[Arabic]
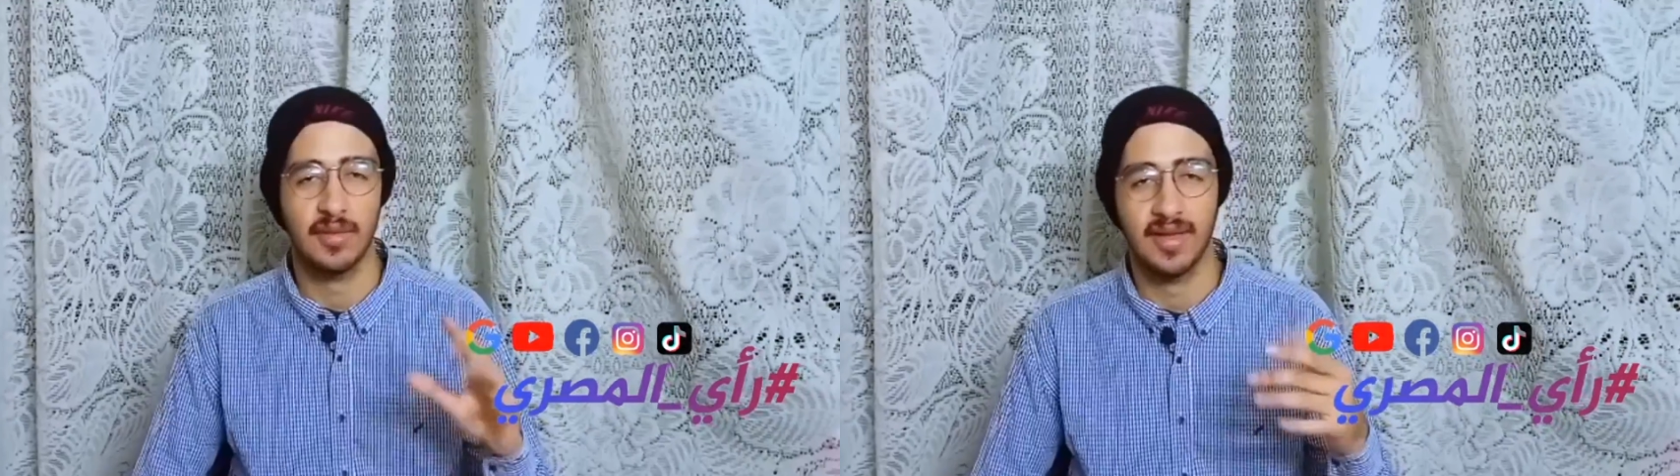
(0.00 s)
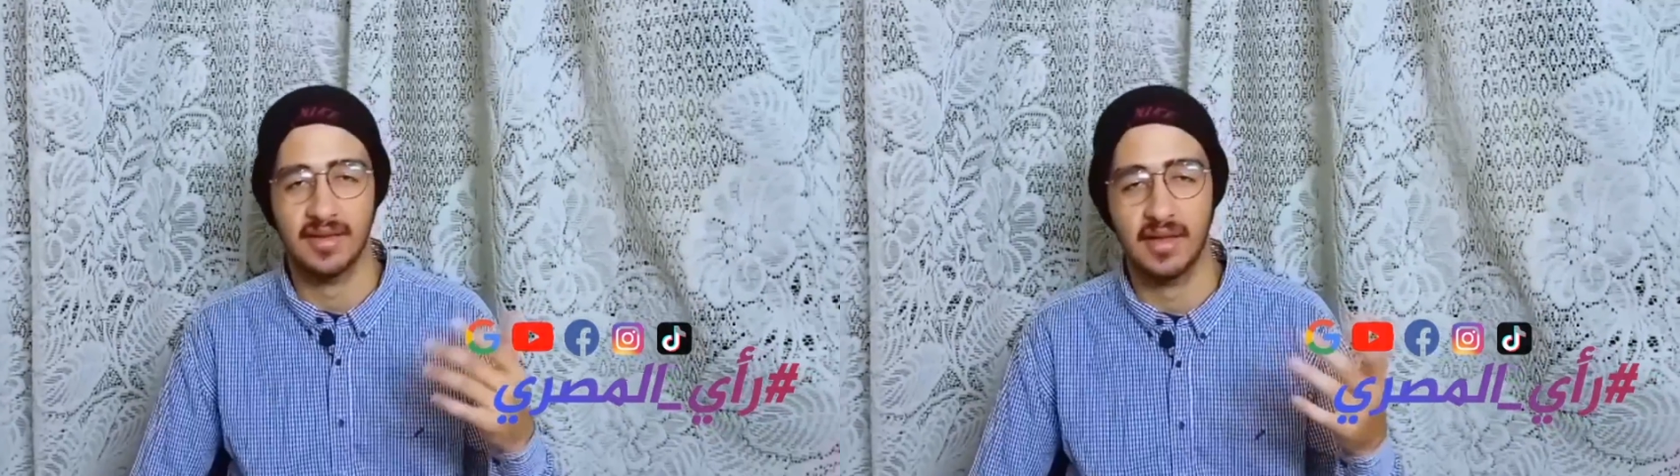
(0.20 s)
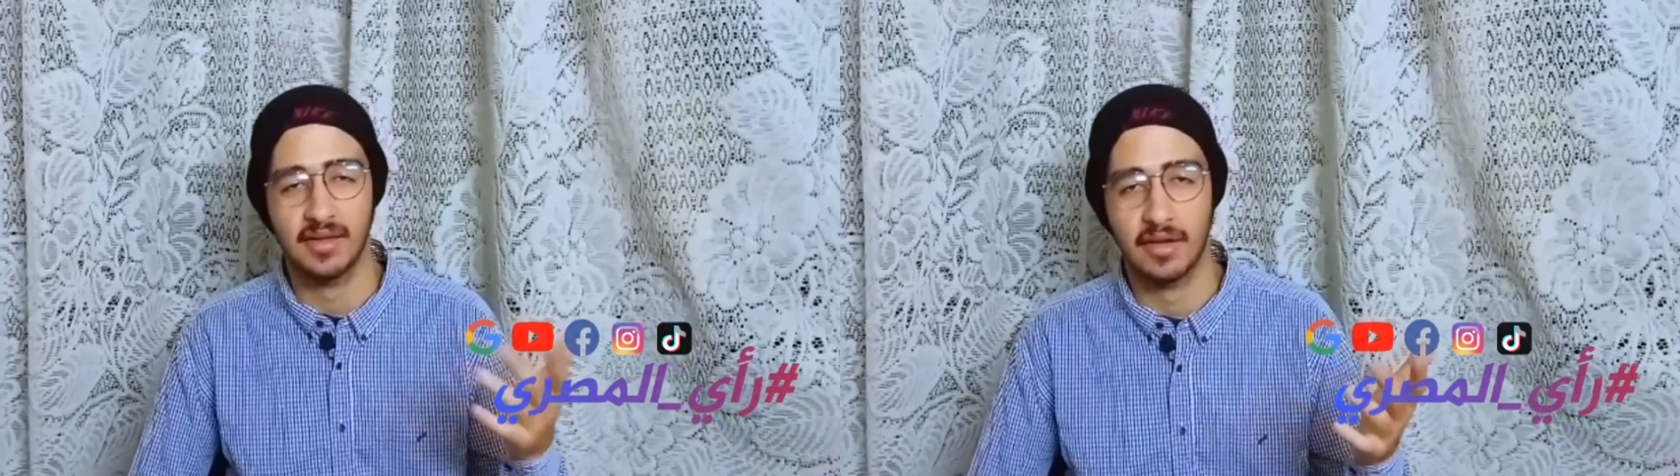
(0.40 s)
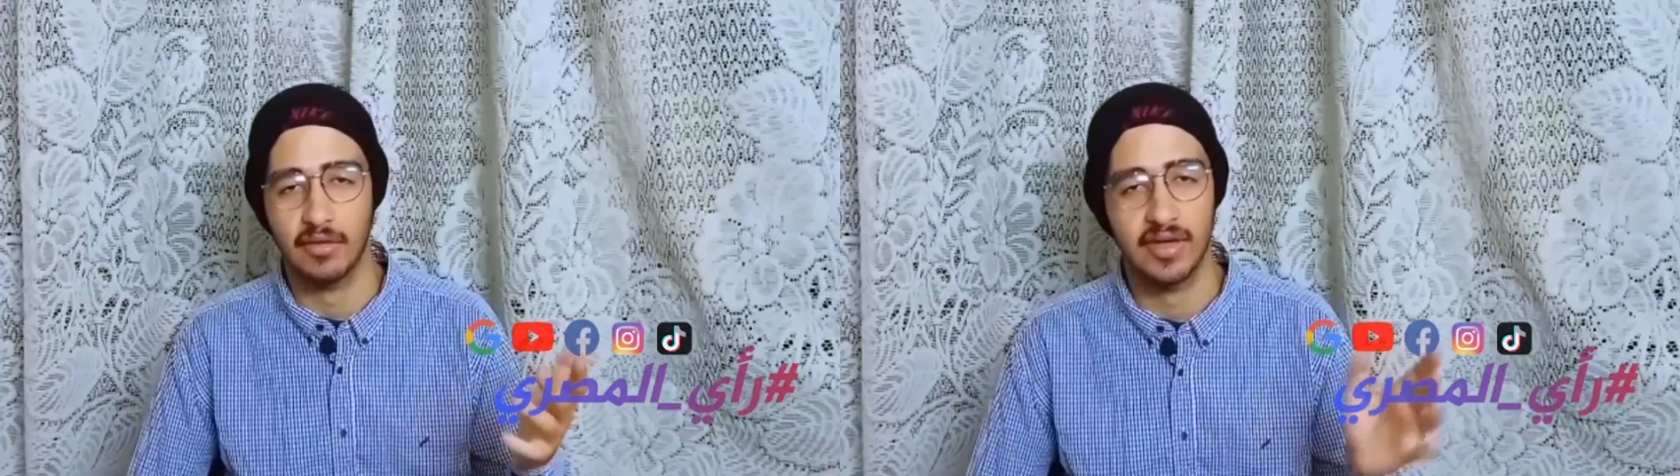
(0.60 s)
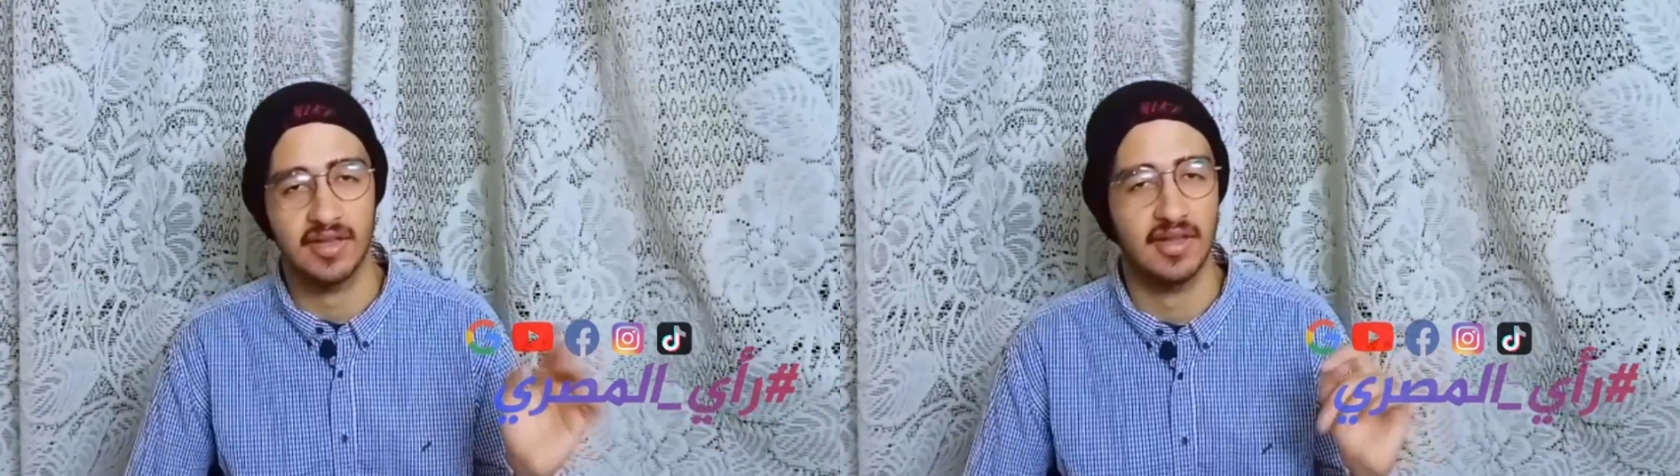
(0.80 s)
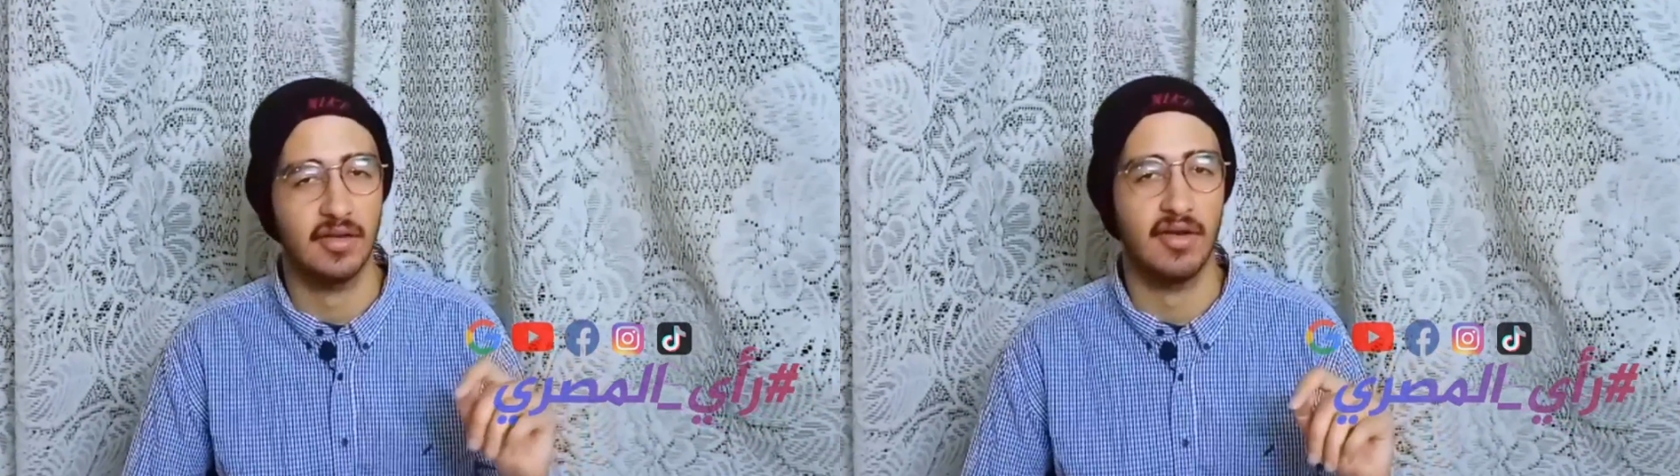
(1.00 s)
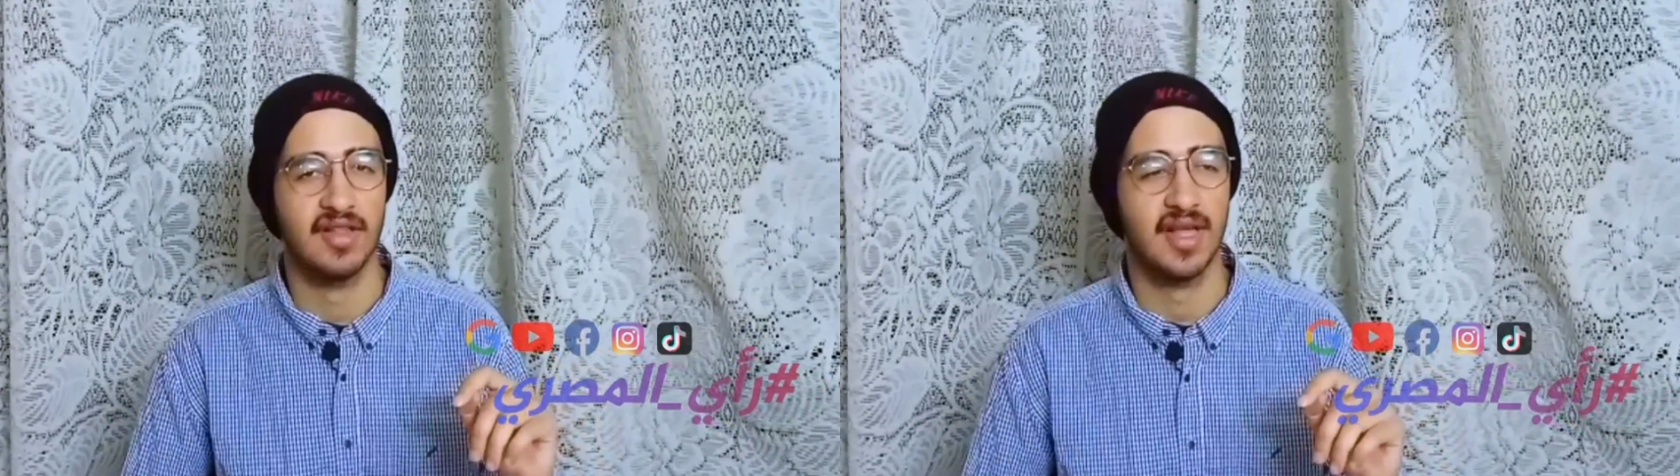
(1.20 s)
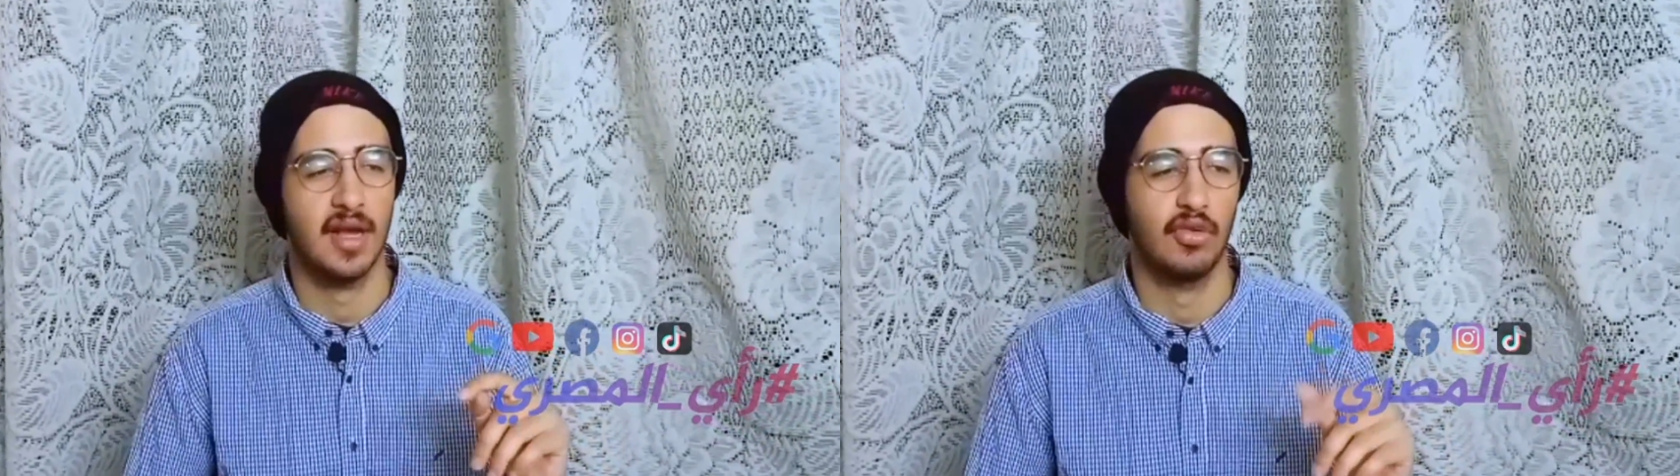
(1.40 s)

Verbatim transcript: طبعا الترا وايد زاويه واسعه